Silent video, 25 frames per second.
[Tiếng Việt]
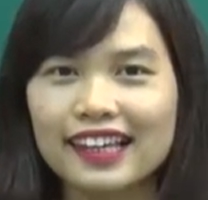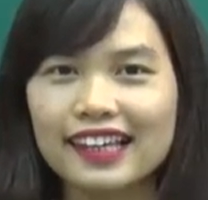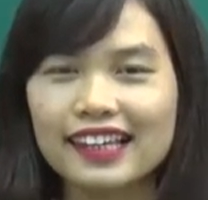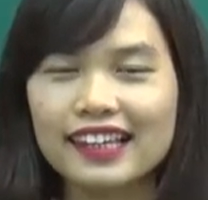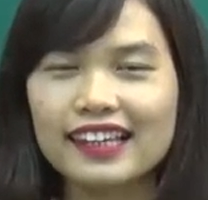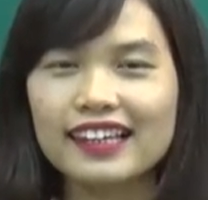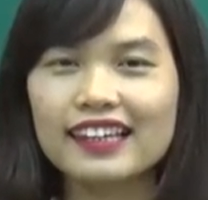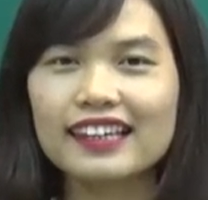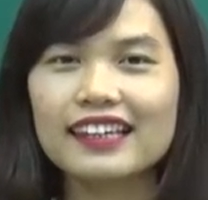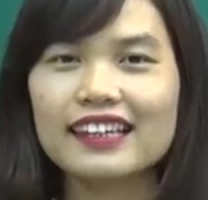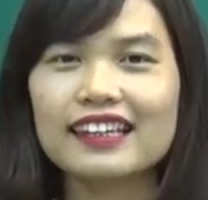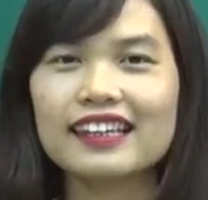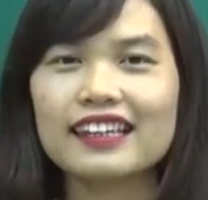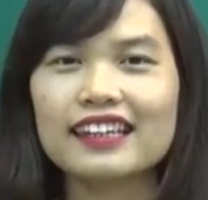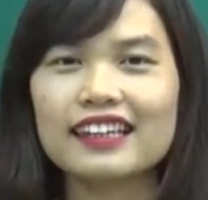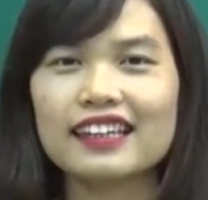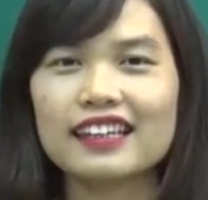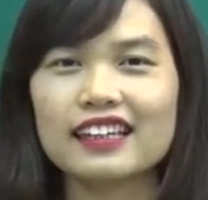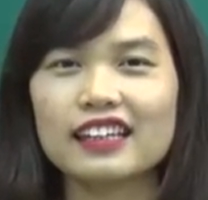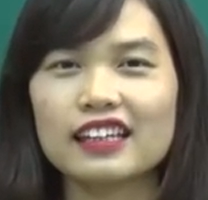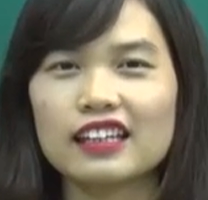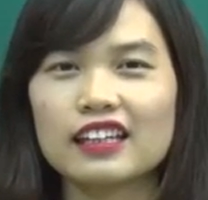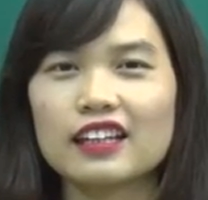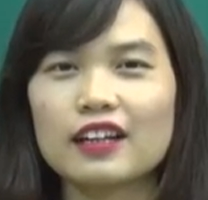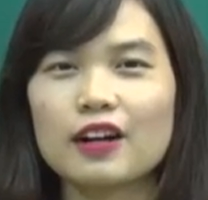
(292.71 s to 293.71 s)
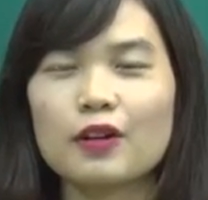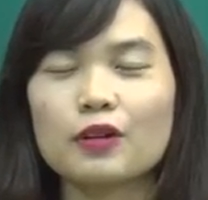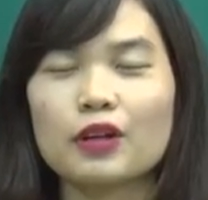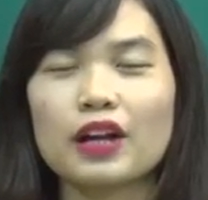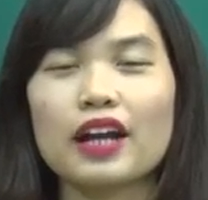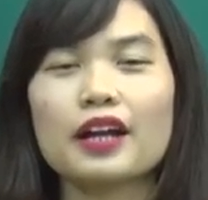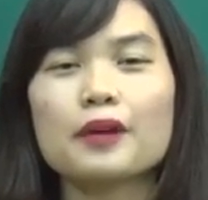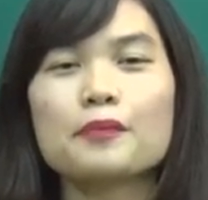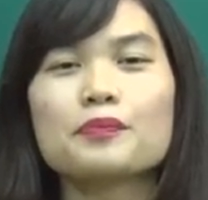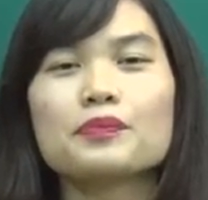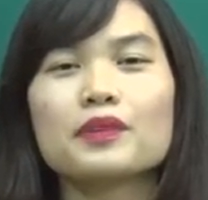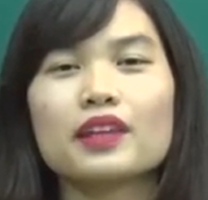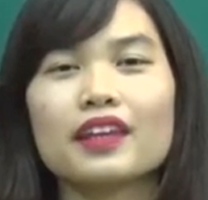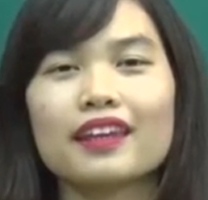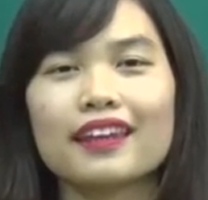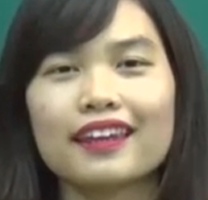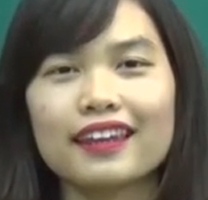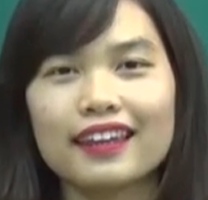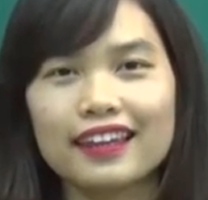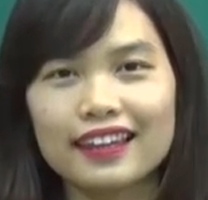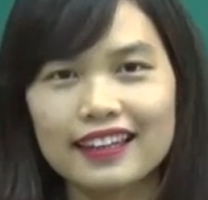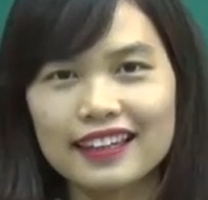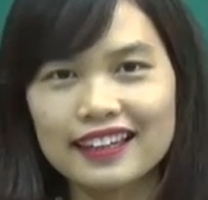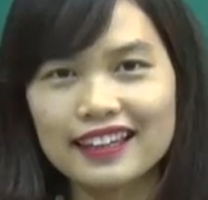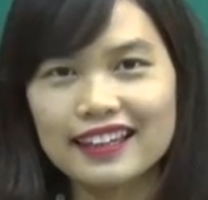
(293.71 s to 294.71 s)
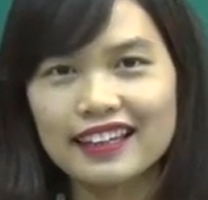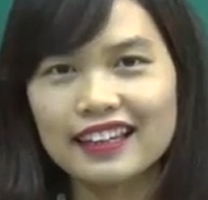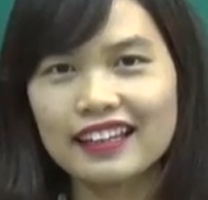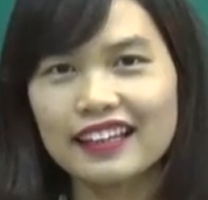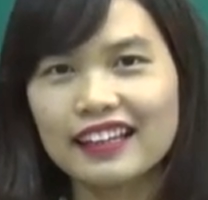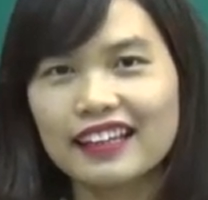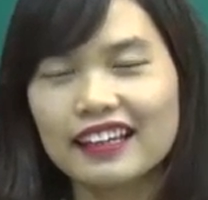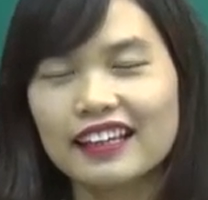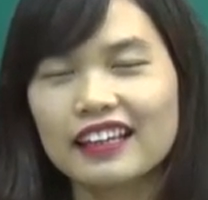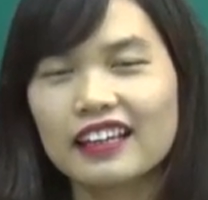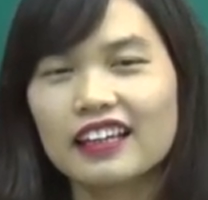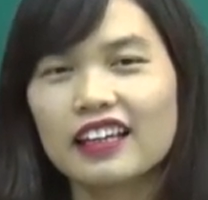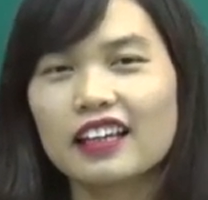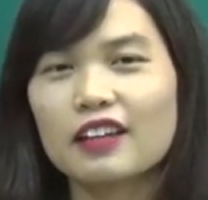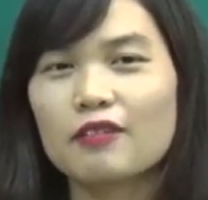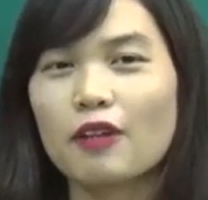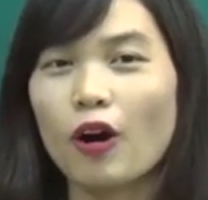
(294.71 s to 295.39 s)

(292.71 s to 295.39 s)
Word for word: I, ok, I.